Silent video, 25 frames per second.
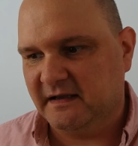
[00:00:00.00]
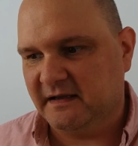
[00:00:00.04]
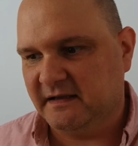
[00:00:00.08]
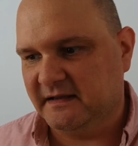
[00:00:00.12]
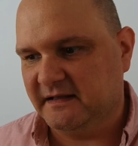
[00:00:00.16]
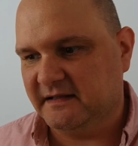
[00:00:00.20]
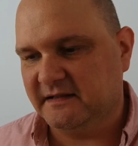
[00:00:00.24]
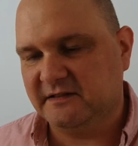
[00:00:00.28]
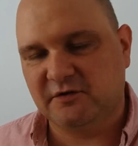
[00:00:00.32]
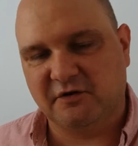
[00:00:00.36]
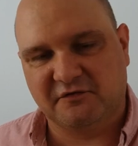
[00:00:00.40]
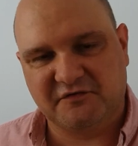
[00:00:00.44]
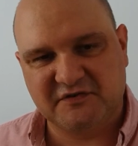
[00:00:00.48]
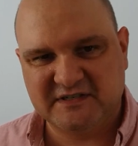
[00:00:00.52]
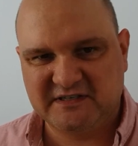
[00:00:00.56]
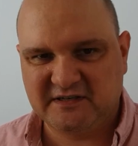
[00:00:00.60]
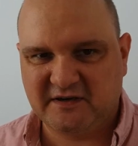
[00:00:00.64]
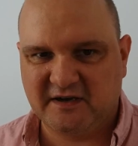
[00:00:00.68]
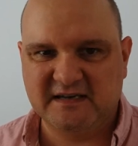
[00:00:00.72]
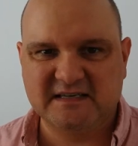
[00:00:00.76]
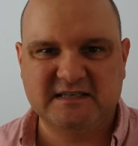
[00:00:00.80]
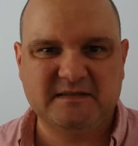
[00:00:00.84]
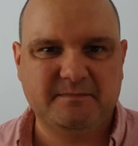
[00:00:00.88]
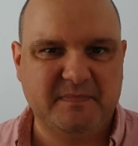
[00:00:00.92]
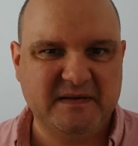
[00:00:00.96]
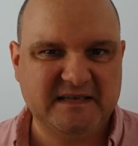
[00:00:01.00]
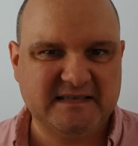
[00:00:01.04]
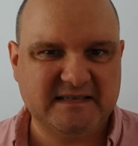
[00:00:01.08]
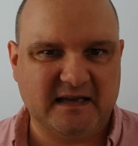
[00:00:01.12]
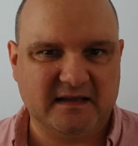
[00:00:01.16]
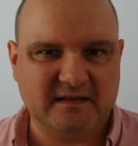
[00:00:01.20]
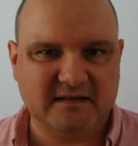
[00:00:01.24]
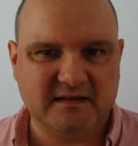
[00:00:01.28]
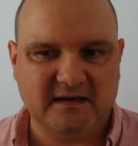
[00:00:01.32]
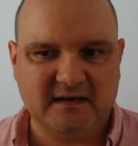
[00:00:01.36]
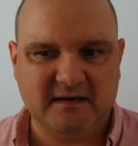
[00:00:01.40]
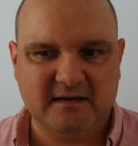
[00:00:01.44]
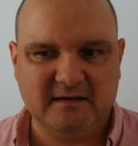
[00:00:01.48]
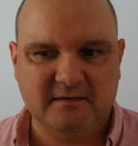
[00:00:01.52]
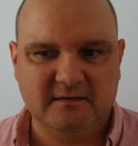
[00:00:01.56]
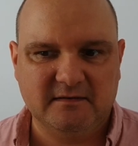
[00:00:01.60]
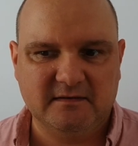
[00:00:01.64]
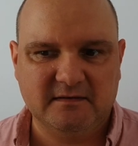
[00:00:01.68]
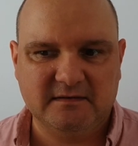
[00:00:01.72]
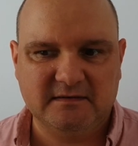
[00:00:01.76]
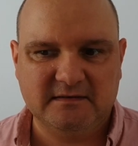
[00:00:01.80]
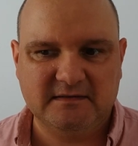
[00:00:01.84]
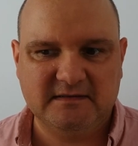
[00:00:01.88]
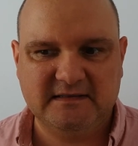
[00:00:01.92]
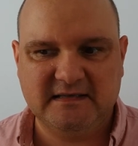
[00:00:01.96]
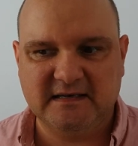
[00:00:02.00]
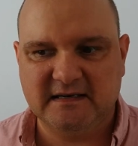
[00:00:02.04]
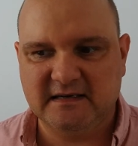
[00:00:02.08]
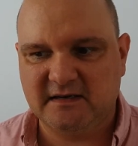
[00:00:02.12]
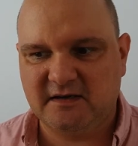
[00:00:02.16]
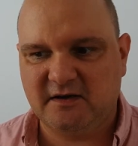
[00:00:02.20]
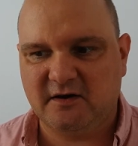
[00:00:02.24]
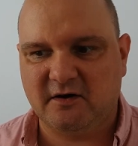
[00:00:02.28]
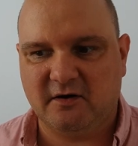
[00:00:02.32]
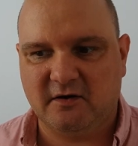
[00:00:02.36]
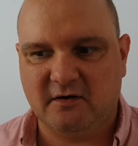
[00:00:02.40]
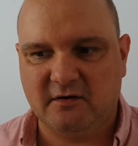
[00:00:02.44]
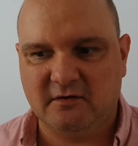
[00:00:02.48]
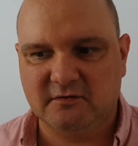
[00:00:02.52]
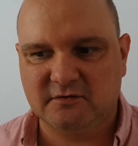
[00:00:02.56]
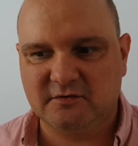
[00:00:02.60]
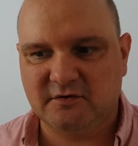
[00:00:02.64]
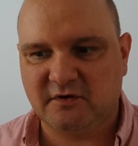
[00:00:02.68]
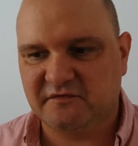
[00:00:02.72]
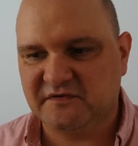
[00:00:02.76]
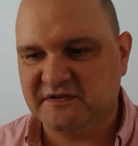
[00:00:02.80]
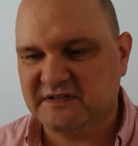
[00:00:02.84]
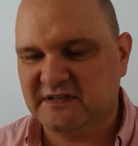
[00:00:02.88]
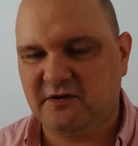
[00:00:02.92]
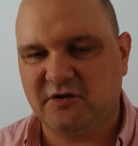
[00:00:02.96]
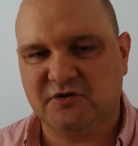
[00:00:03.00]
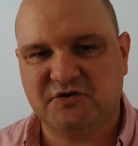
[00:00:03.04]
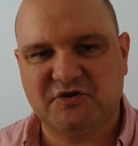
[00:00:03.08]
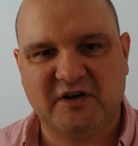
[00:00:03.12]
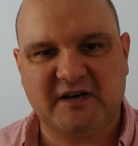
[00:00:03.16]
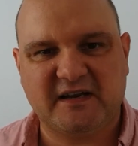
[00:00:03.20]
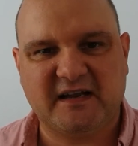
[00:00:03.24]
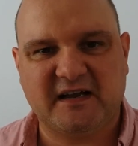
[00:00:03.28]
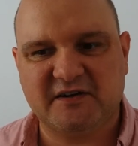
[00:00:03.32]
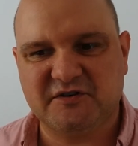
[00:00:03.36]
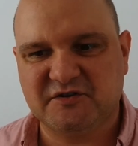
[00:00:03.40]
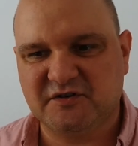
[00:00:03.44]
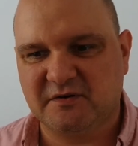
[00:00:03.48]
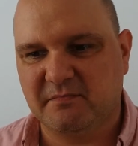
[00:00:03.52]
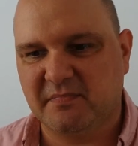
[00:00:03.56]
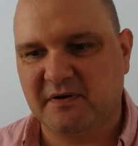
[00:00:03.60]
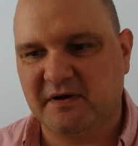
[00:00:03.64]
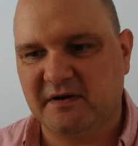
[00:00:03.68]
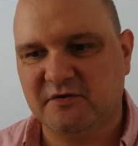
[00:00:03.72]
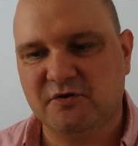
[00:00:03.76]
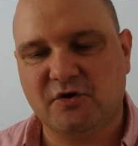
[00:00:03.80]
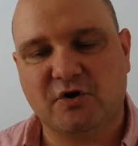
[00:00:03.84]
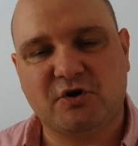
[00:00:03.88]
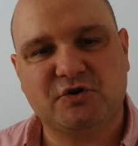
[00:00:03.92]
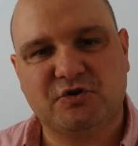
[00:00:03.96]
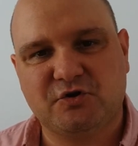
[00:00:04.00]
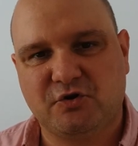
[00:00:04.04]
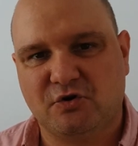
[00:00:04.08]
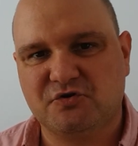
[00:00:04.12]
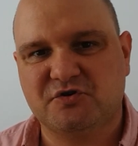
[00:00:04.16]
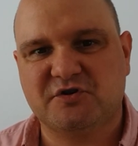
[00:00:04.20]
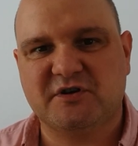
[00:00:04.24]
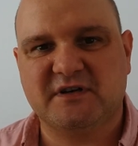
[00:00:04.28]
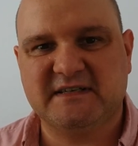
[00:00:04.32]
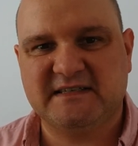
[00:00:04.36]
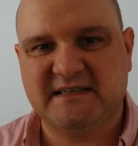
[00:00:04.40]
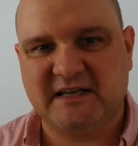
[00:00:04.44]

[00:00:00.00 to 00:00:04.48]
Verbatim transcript: Y, to wszystko jest pisane, tylko to wszystko czeka, żeby no, ktoś